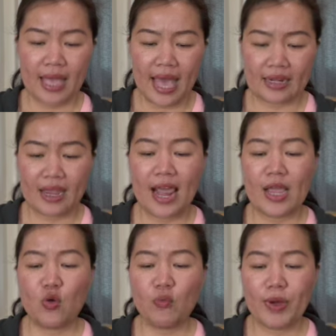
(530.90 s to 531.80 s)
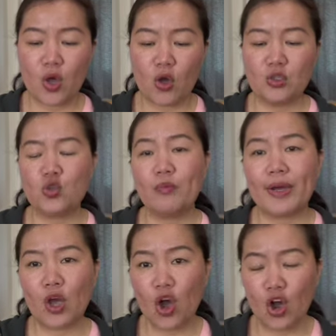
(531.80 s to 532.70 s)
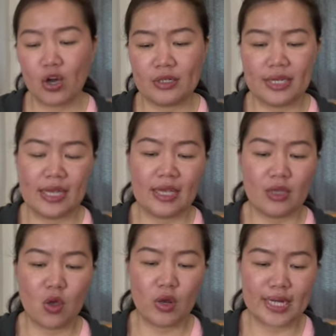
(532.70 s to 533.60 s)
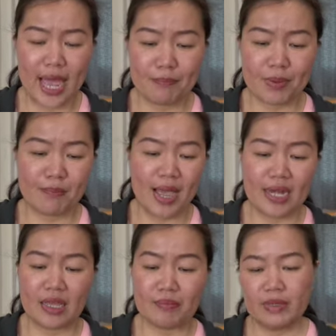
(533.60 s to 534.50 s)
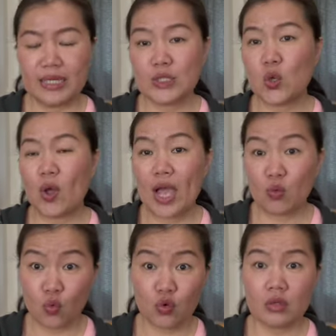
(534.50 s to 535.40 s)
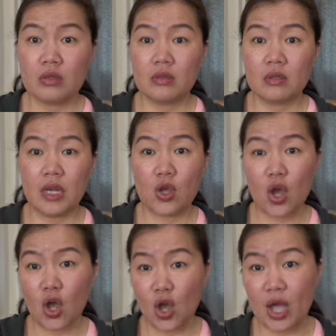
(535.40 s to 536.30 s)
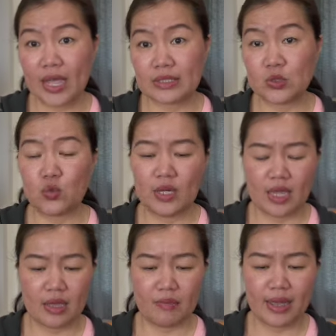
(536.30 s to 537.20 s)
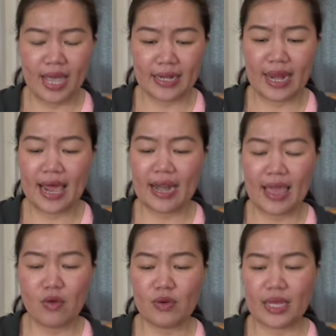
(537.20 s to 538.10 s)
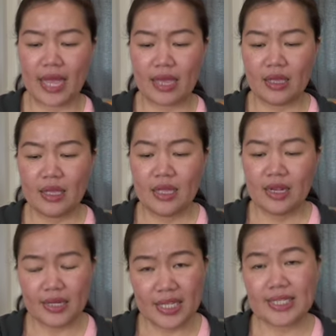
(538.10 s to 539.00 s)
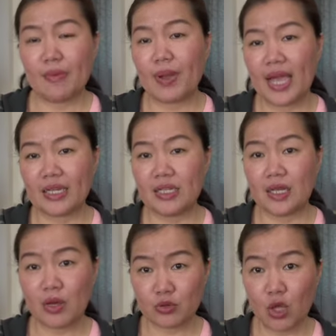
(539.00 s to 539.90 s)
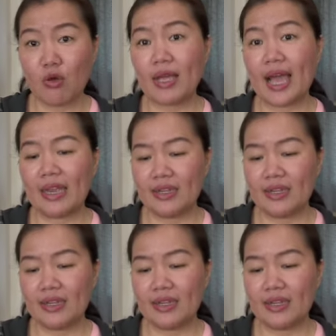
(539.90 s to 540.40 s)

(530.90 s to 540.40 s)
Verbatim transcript: ขาดแคลนอุปกรณ์ยุทโธปกรณ์นะคะกองทัพพม่าเนี่ยไม่ได้ส่งอาวุธแล้วก็กระสุนเนี่ยมาให้นานแล้วนะคะและที่สำคัญคือเขาต้องการ